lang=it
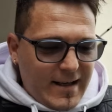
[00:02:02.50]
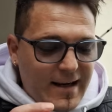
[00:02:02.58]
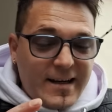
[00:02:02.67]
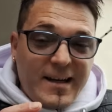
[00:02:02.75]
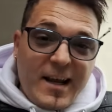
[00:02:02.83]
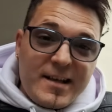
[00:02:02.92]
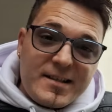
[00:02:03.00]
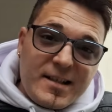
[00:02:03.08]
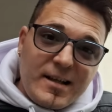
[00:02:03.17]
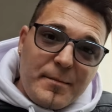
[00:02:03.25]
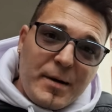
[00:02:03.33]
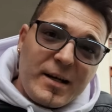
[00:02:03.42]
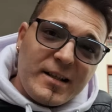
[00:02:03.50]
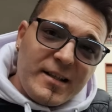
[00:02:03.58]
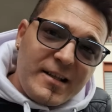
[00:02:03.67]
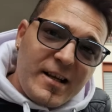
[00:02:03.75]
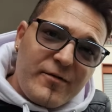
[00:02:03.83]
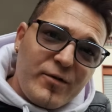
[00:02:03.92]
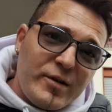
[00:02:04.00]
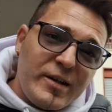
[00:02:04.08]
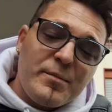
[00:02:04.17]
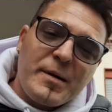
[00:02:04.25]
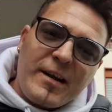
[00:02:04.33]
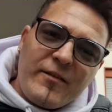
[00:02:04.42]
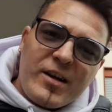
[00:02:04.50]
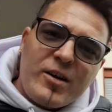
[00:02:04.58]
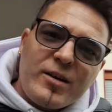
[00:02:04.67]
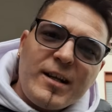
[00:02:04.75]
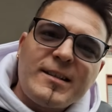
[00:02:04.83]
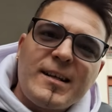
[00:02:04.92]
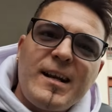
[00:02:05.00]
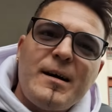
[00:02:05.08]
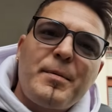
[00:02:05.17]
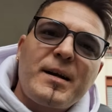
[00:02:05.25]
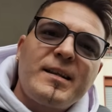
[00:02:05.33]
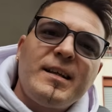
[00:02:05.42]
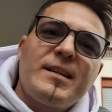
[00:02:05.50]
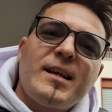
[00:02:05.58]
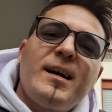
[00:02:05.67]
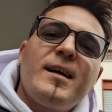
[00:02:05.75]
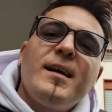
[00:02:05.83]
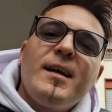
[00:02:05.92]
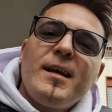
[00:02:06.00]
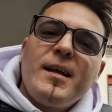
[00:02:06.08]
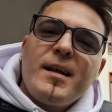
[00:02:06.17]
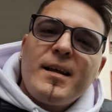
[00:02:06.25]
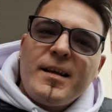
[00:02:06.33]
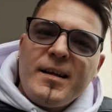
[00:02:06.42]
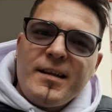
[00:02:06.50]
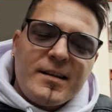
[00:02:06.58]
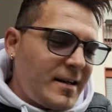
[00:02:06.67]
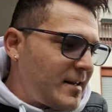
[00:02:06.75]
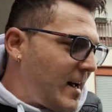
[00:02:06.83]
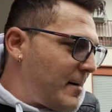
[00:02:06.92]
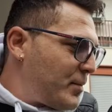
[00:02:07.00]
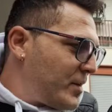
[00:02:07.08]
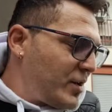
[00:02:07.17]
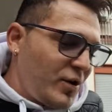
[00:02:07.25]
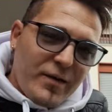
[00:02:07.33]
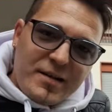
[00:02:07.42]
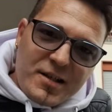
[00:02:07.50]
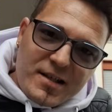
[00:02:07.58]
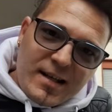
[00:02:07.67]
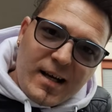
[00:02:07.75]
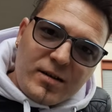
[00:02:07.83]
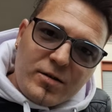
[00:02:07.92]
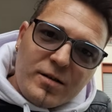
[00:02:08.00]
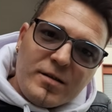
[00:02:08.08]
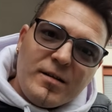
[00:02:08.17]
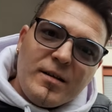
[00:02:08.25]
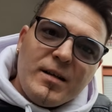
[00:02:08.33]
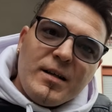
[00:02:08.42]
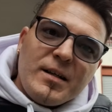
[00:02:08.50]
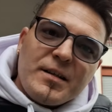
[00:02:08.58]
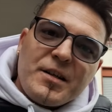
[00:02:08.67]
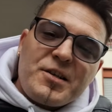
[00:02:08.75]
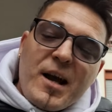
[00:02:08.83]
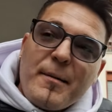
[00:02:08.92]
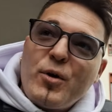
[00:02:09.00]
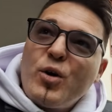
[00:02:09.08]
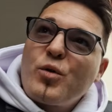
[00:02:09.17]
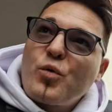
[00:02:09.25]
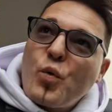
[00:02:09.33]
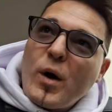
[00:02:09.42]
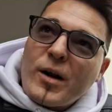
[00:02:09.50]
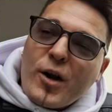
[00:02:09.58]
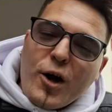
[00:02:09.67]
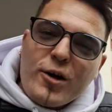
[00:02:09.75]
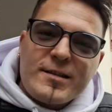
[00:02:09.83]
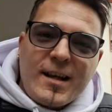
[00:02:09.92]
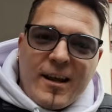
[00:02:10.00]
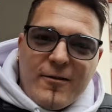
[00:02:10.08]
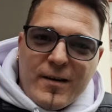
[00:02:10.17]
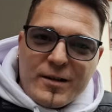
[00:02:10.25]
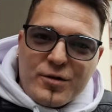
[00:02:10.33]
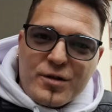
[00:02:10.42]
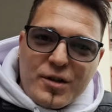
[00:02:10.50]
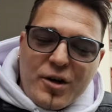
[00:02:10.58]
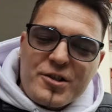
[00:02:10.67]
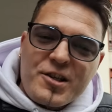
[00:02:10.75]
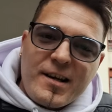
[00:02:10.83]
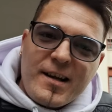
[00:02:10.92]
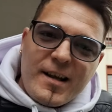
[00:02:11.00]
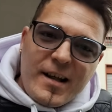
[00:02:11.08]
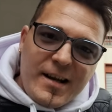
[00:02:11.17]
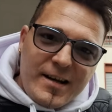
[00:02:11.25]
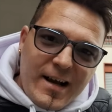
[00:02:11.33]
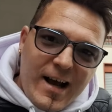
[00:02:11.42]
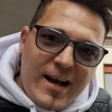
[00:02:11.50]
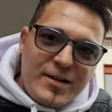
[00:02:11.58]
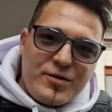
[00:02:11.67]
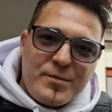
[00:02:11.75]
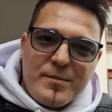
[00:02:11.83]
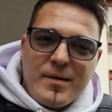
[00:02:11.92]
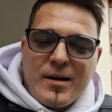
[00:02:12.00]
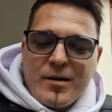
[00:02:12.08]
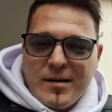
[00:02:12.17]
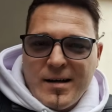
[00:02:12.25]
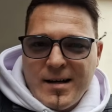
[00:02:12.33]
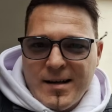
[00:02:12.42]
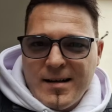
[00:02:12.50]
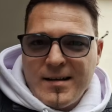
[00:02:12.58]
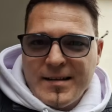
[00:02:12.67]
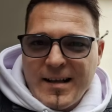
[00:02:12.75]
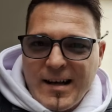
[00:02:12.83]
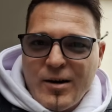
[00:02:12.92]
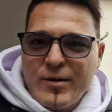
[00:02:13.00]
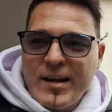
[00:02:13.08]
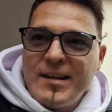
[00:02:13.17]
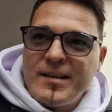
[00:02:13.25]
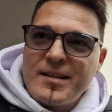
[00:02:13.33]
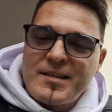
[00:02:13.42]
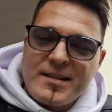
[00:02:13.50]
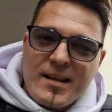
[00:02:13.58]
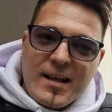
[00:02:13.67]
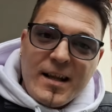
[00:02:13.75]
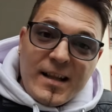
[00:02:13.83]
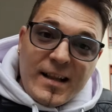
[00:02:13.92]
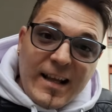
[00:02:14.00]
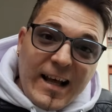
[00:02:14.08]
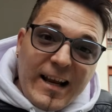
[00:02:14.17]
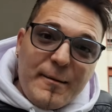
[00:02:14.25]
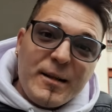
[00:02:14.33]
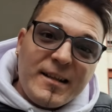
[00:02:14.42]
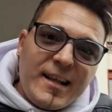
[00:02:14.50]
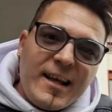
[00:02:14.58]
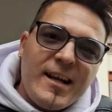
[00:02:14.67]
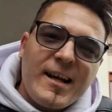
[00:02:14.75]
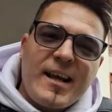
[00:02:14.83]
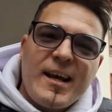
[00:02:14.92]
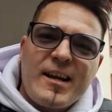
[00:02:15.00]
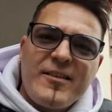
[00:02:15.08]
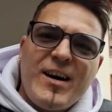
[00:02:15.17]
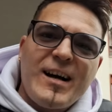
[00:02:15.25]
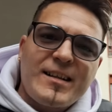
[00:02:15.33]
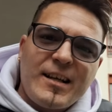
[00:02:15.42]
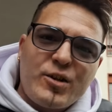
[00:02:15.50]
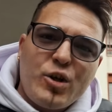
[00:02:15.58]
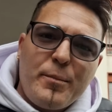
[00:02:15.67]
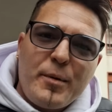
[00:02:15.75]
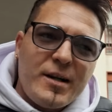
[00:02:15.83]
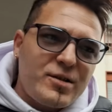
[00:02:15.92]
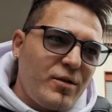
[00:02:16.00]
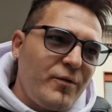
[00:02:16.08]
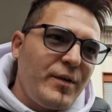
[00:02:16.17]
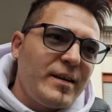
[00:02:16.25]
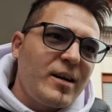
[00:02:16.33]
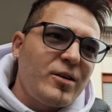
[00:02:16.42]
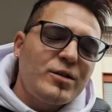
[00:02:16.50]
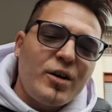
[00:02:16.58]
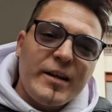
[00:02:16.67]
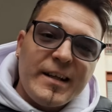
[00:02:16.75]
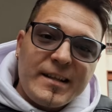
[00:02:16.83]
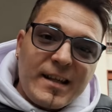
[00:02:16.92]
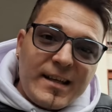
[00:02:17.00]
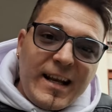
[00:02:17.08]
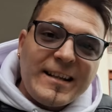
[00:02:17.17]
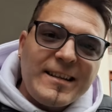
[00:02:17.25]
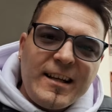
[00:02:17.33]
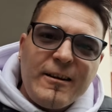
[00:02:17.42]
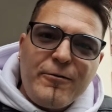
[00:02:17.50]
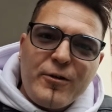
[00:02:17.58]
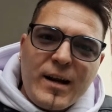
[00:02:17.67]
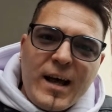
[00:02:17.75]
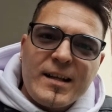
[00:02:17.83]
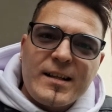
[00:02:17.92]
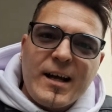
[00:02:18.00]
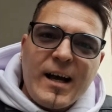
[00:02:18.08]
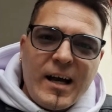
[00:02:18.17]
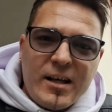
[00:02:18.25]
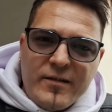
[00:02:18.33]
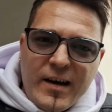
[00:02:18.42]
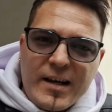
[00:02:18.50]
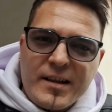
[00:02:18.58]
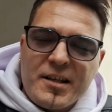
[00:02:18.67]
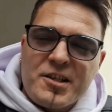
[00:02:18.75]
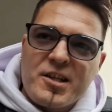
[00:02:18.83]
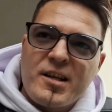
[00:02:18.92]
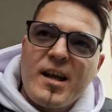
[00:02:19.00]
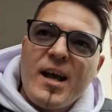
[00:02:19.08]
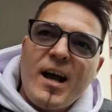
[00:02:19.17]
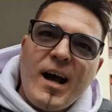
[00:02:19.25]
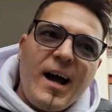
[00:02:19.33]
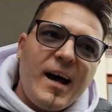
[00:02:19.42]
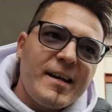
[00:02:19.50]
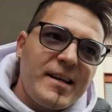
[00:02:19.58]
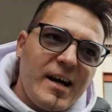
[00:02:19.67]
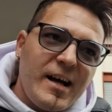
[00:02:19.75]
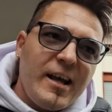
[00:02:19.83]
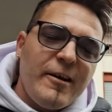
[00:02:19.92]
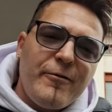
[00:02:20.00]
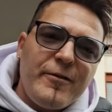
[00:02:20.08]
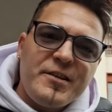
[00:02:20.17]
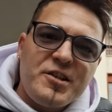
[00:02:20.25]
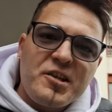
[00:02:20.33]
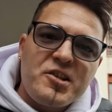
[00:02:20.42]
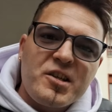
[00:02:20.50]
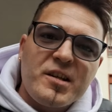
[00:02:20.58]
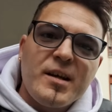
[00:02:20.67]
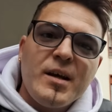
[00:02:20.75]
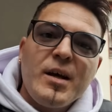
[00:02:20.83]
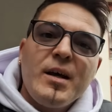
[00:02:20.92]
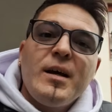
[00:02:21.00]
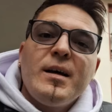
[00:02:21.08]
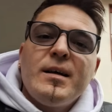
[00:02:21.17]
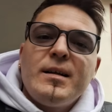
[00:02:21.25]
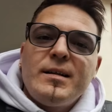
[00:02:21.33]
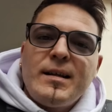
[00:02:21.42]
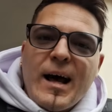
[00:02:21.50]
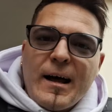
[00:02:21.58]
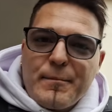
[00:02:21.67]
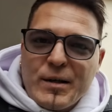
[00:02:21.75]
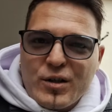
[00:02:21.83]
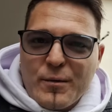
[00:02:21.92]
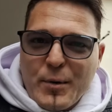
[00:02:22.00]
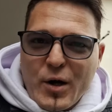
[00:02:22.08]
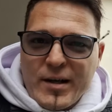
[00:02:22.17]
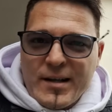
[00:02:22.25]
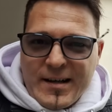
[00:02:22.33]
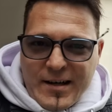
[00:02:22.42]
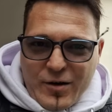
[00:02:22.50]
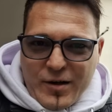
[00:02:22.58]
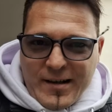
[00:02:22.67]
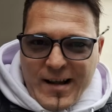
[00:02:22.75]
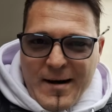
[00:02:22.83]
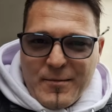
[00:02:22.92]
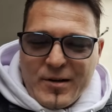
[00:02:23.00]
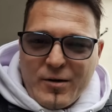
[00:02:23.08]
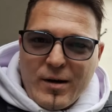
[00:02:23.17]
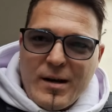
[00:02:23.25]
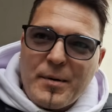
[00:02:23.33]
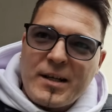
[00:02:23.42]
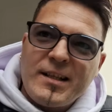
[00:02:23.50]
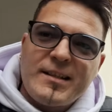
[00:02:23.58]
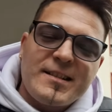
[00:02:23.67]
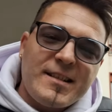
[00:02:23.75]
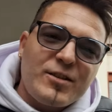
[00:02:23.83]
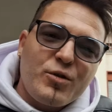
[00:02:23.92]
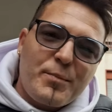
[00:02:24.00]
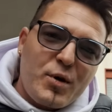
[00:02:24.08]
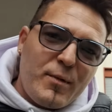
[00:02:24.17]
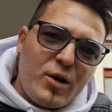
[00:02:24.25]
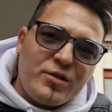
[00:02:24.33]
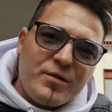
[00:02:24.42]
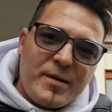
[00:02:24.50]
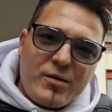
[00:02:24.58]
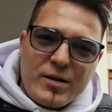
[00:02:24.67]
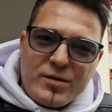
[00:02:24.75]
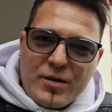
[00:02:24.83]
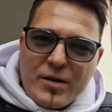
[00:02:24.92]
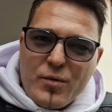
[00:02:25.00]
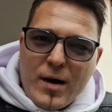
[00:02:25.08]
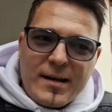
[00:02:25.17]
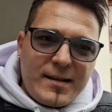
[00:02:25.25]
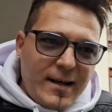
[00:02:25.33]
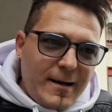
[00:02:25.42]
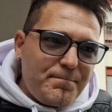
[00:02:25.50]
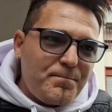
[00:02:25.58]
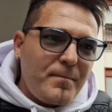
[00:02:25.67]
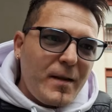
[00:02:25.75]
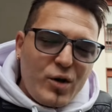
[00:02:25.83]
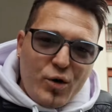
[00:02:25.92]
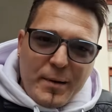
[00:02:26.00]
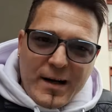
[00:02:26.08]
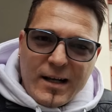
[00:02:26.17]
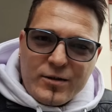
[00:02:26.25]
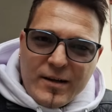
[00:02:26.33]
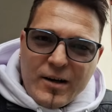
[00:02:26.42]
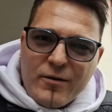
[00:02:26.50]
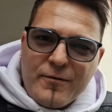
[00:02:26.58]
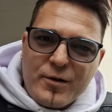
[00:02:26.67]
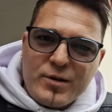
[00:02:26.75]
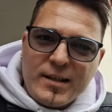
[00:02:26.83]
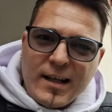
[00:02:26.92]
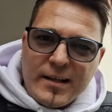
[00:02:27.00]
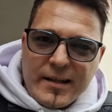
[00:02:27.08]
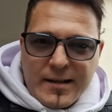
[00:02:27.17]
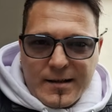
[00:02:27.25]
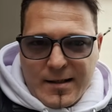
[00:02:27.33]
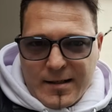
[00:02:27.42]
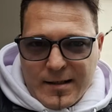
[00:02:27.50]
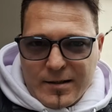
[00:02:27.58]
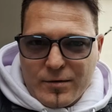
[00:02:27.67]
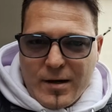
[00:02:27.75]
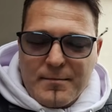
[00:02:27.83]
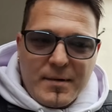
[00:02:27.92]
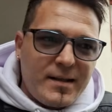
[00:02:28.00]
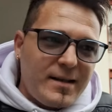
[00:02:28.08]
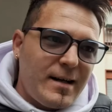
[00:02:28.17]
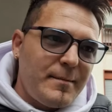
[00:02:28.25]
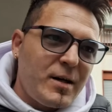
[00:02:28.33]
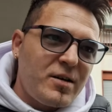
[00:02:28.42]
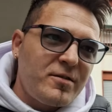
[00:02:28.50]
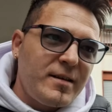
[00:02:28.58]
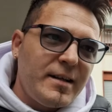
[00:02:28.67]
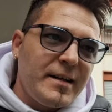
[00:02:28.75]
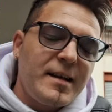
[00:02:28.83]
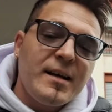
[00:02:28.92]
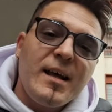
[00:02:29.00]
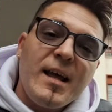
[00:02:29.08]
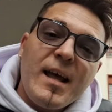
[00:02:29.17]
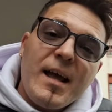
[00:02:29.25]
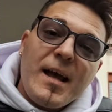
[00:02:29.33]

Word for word: la richiesta da parte di Iervolino, perché vi ricordate nella partita Inter-Napoli dove c'è stato diciamo qualcosa che ha fatto storcere il naso a De Laurentiis, la lamentela che è arrivata dopo la sconfitta contro l'Inter, la telefonata ai vertici AIA e FGC, l'arbitro poi ricordiamo di quella partita è stato promosso per quanto riguarda l'operato nei confronti dell'Inter, naturalmente la Marotta League,